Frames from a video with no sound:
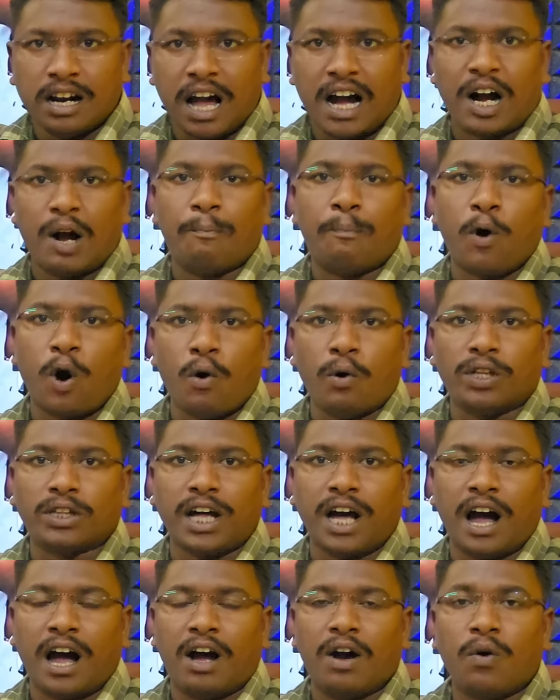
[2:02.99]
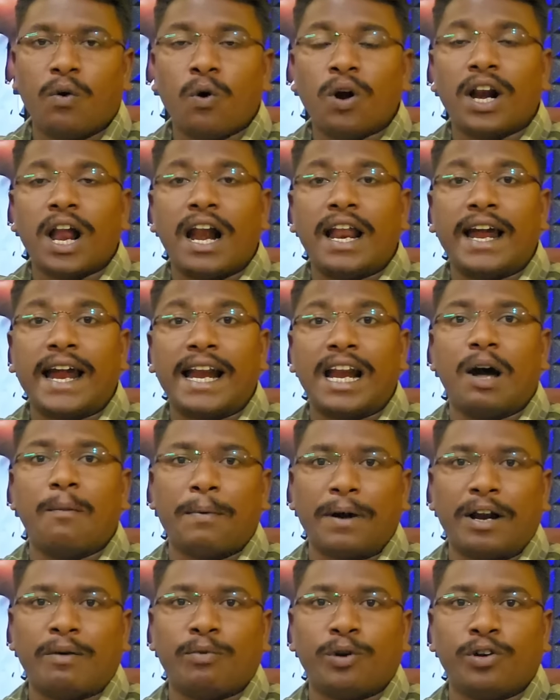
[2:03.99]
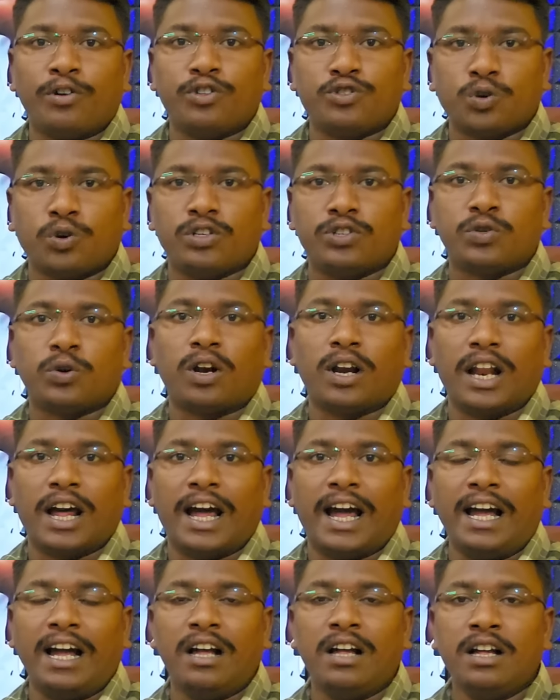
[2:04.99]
நாங்க போவோம் தான் உங்களால என்ன பண்ண முடியும்னு சொல்லி சொல்ல